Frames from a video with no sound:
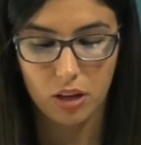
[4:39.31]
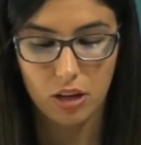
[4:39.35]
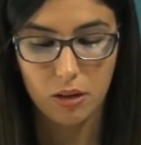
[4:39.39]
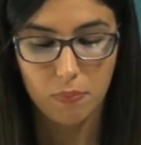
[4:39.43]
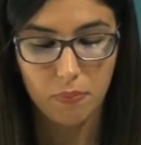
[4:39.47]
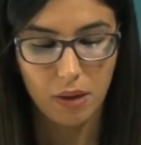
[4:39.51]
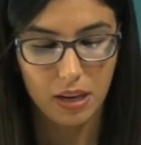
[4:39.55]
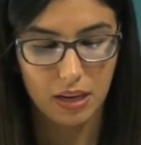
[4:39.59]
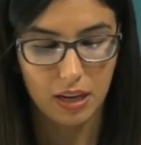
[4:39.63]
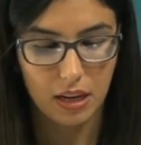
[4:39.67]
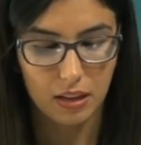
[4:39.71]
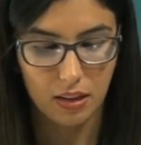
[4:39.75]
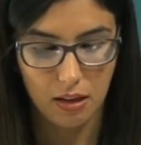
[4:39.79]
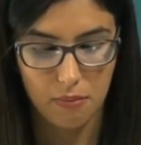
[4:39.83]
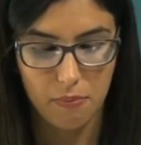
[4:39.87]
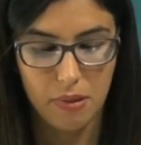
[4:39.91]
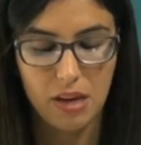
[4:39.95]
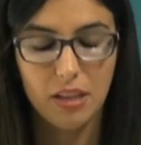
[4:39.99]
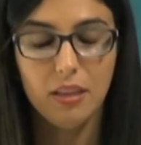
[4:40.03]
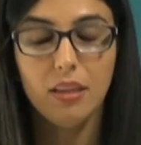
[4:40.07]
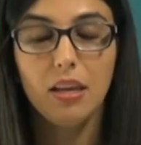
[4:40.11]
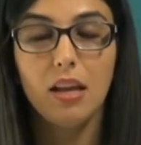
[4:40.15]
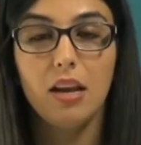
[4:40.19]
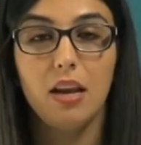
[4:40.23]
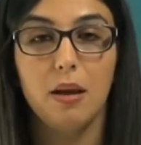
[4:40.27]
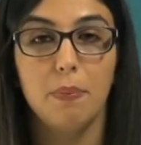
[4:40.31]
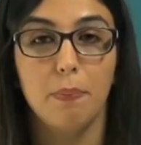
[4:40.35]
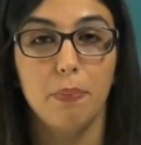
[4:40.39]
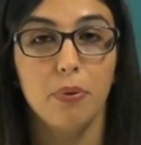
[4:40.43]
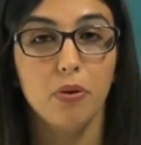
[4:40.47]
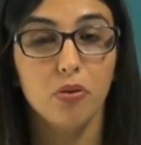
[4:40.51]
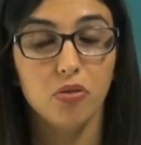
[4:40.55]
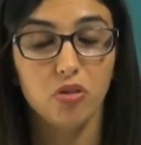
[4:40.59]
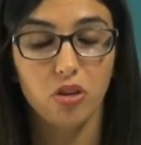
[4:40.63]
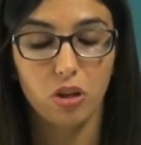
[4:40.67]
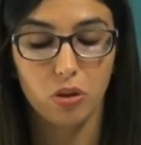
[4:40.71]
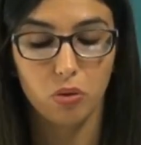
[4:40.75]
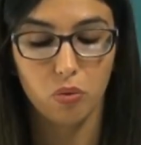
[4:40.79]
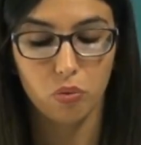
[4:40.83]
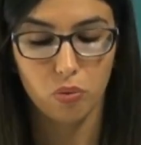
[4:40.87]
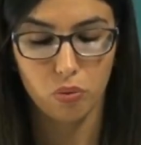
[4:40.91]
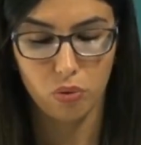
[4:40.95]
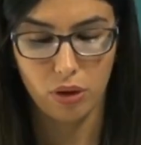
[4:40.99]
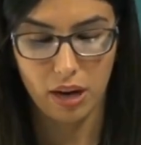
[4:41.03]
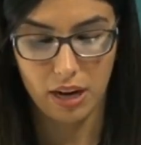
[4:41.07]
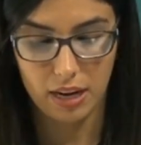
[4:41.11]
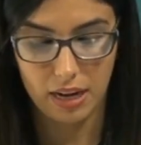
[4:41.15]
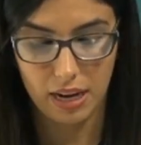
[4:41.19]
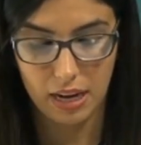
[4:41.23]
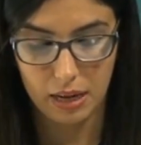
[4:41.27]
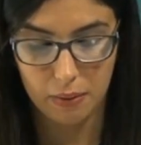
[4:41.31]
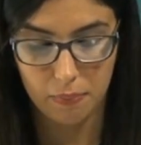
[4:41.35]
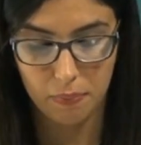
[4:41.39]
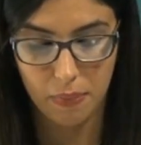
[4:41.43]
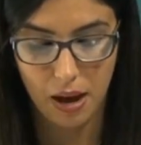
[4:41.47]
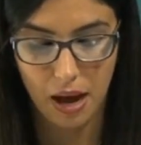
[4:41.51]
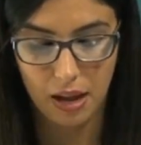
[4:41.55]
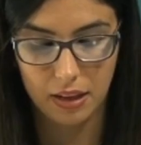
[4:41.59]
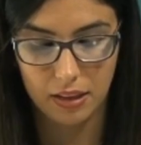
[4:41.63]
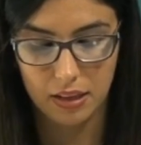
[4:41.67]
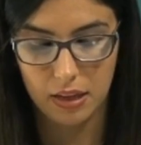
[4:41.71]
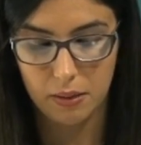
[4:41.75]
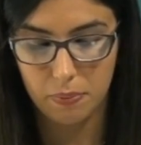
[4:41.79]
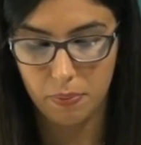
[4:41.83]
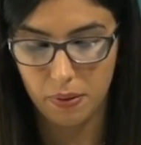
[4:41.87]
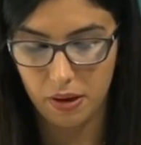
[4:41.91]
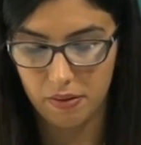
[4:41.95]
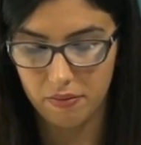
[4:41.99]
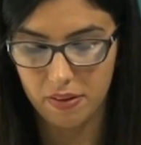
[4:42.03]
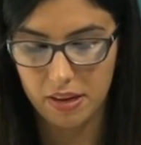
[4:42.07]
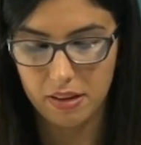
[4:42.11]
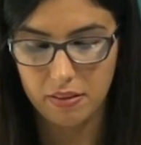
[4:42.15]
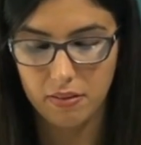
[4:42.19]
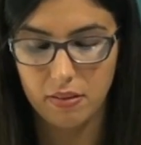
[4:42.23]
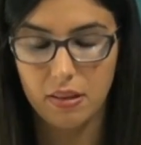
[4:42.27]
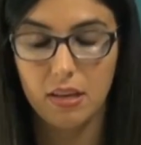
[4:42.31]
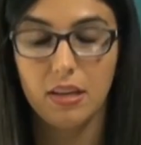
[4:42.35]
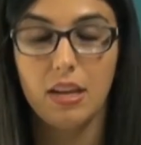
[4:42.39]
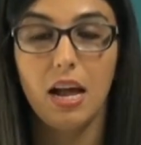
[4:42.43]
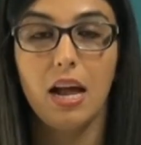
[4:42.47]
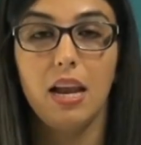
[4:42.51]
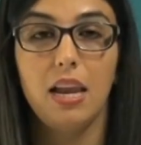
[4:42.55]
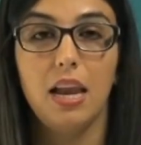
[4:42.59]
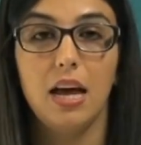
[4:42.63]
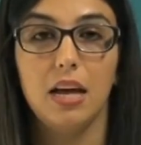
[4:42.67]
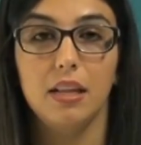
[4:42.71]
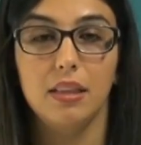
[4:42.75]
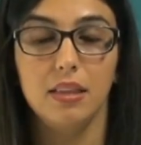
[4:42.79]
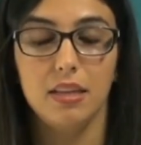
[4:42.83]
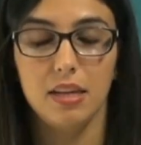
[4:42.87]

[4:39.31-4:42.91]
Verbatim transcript: immediatamente le procedure dei bandi previsti dalla